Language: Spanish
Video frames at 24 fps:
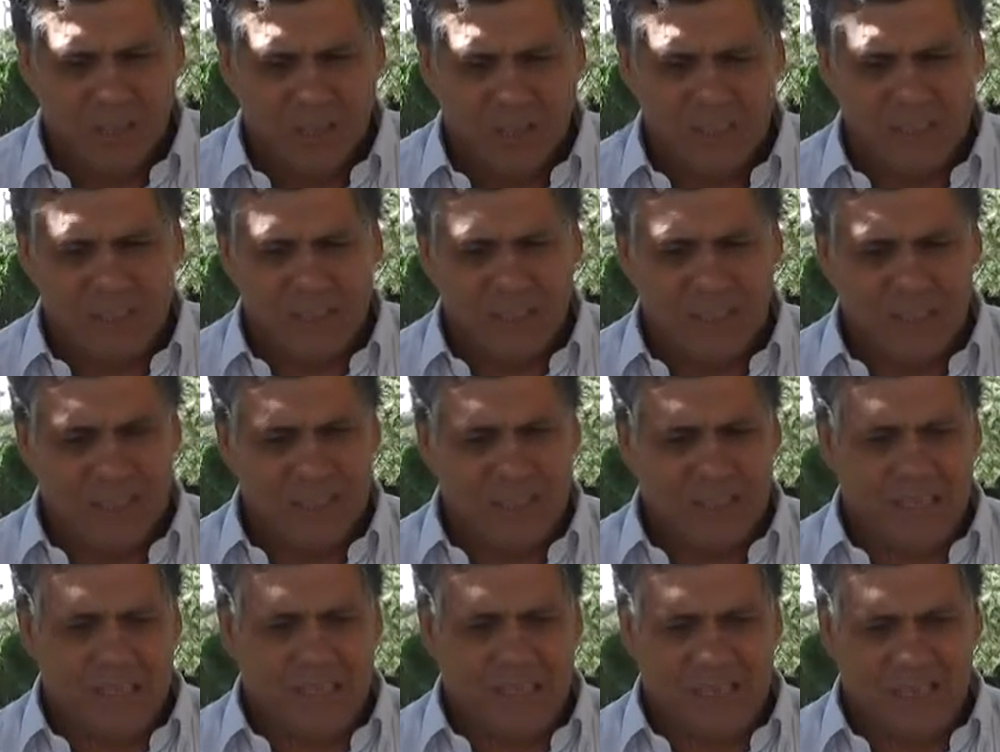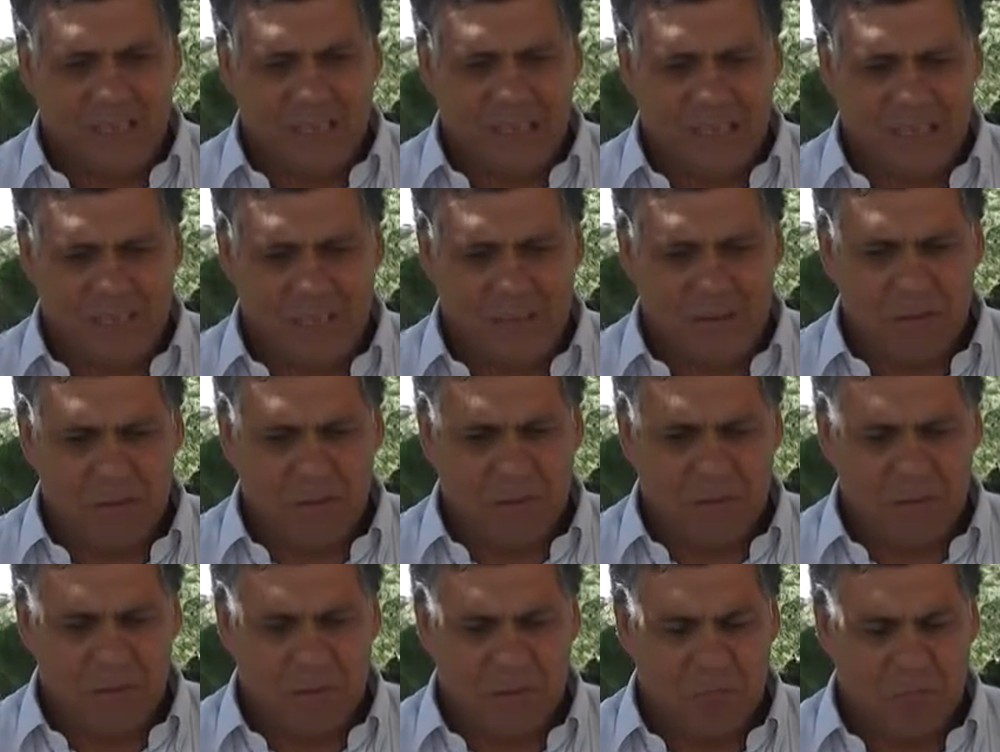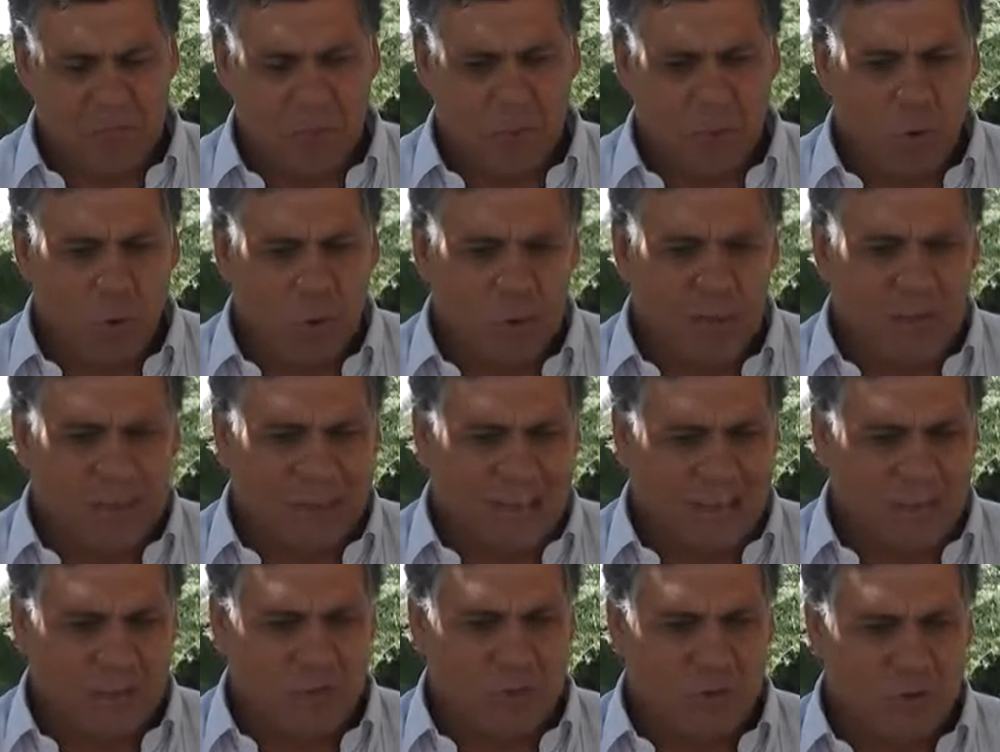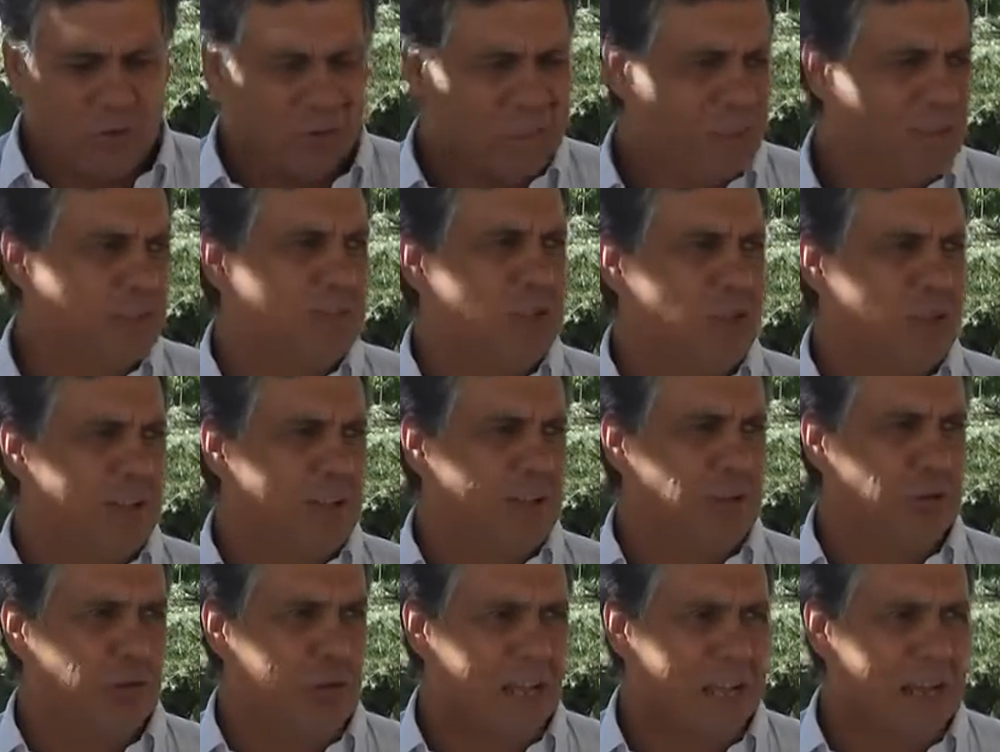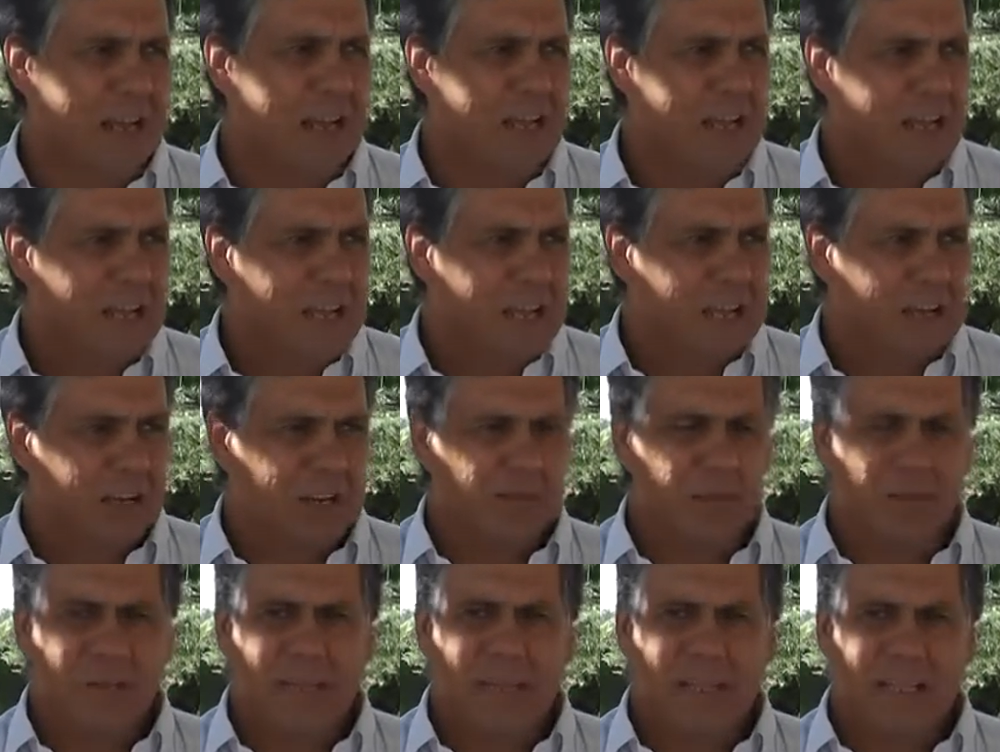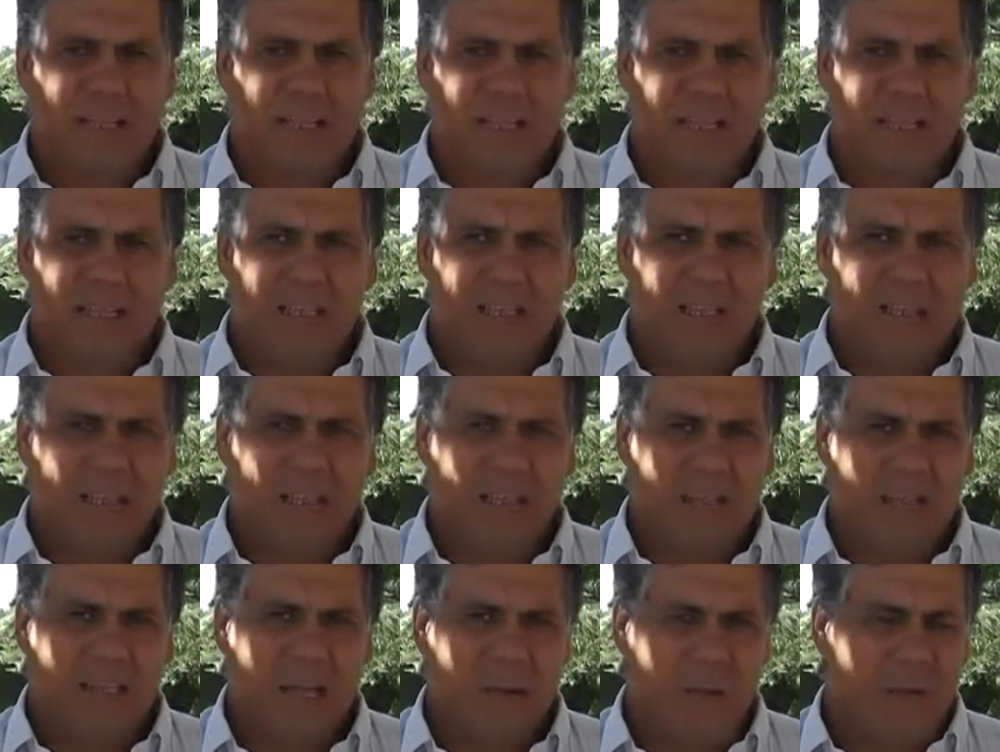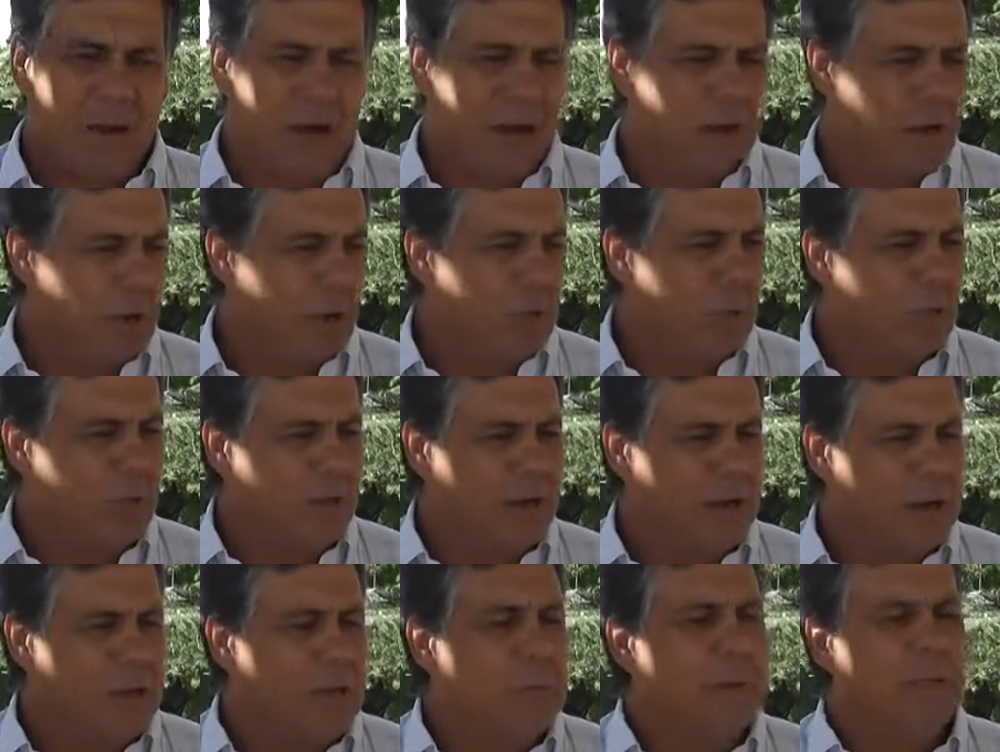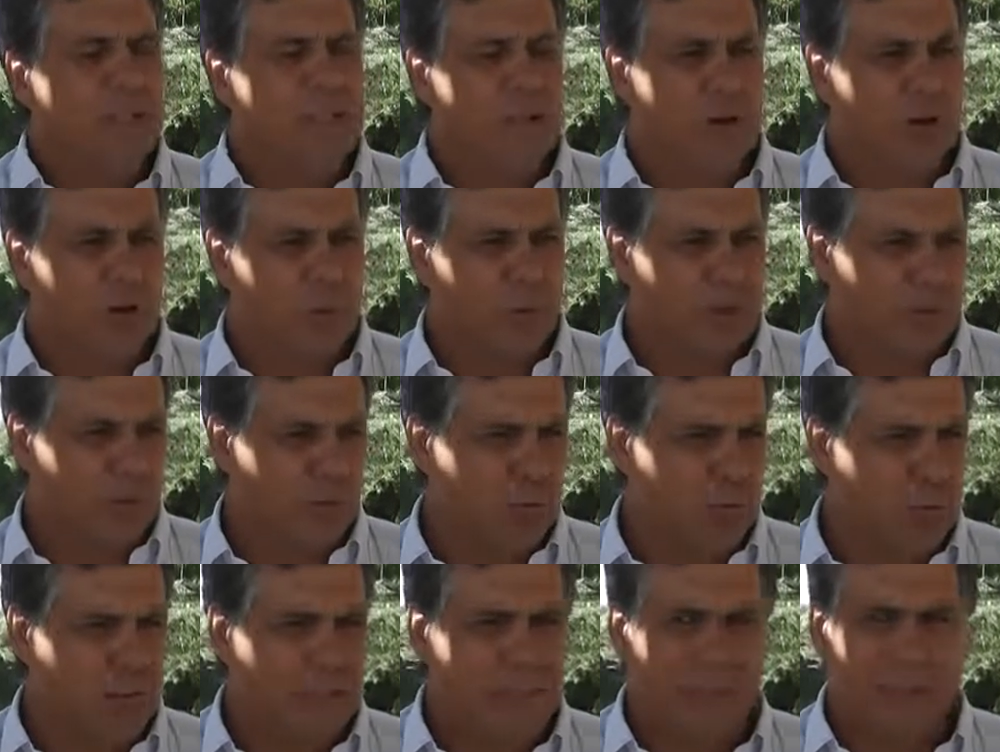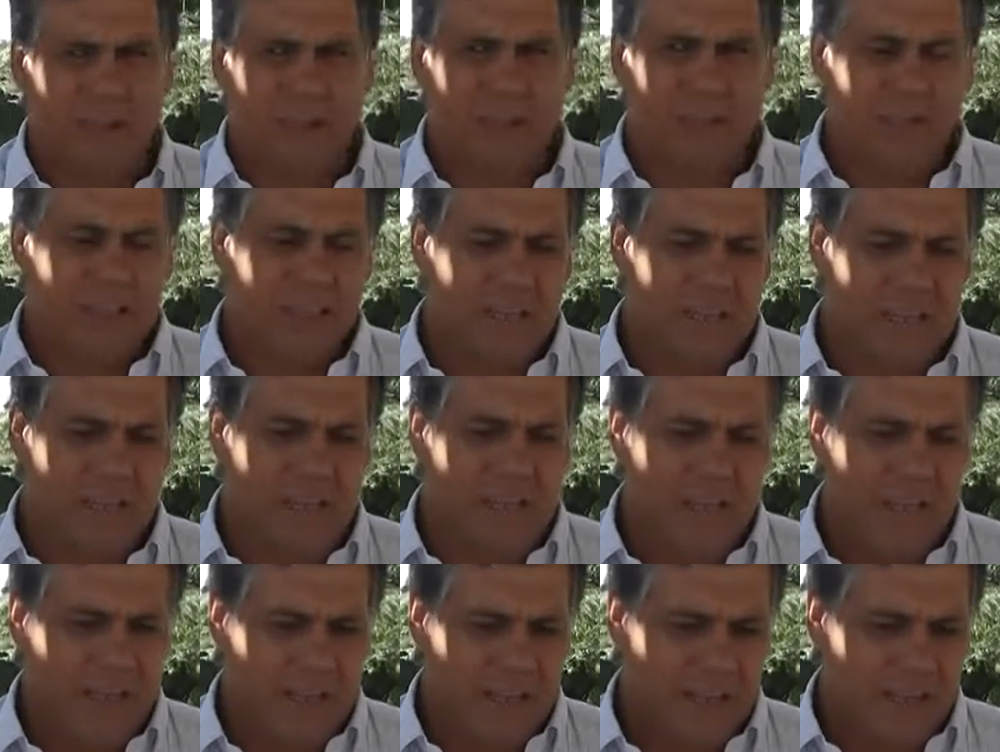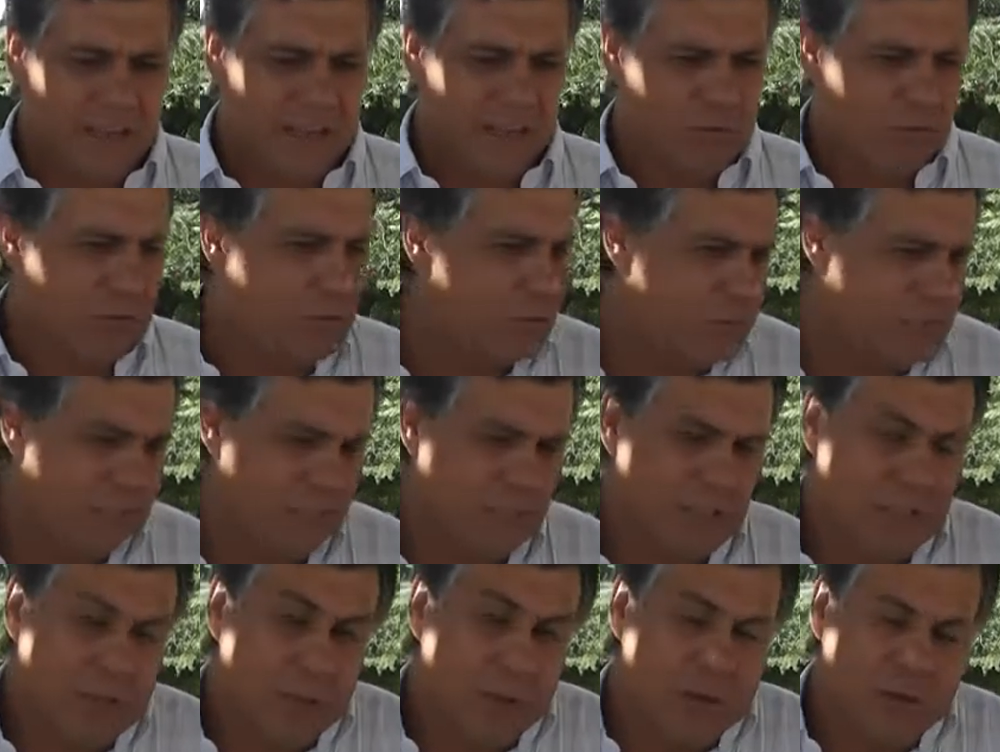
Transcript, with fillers: entendía de que eh, hoy en el contexto nacional Rivera eh, estaba con un nivel de cobertura de red que era, era suficiente.